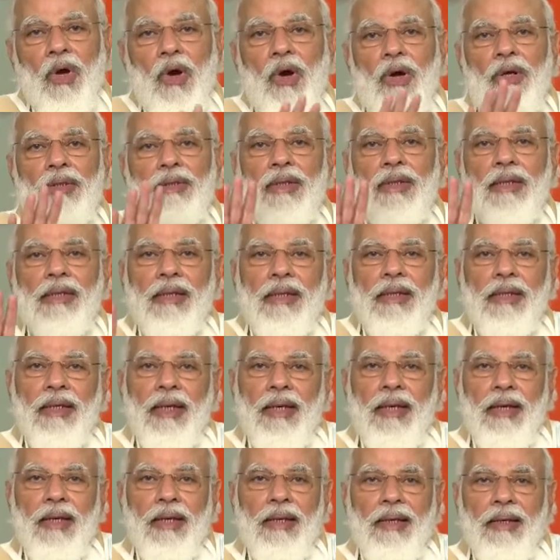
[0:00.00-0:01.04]
तौर
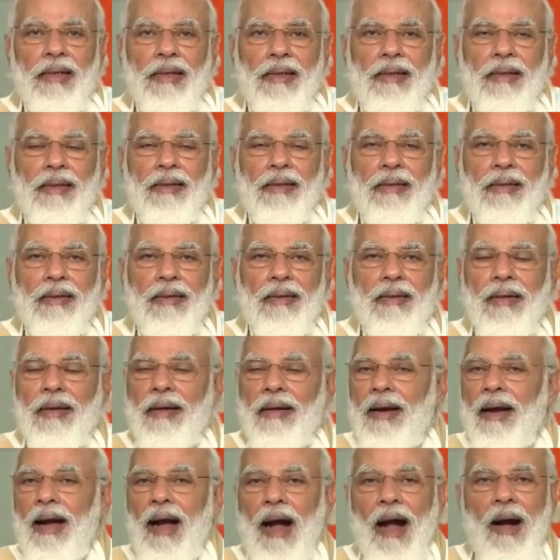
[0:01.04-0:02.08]
तरीके
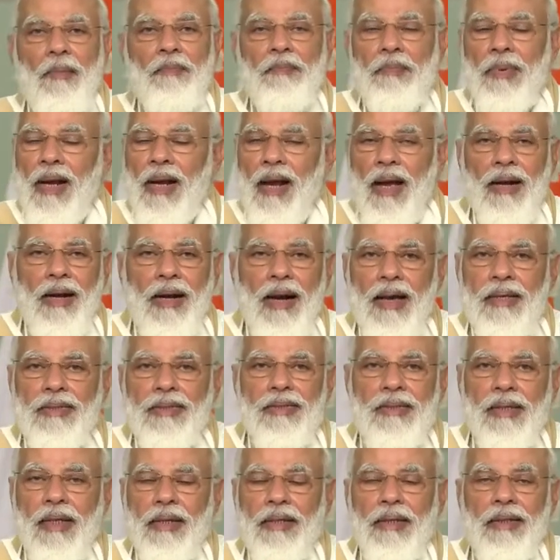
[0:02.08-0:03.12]
अपनाना
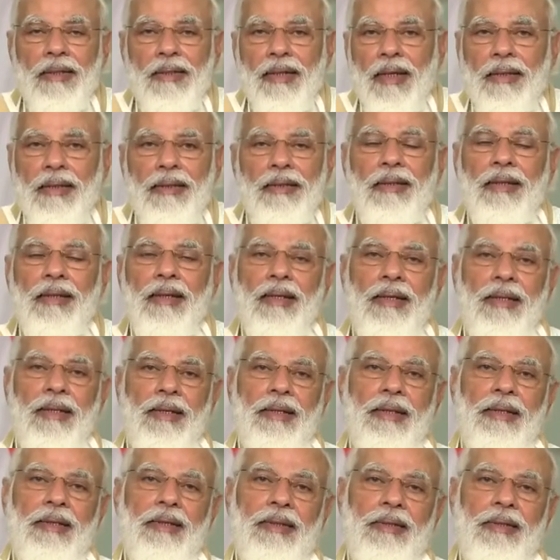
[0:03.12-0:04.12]
सही नहीं है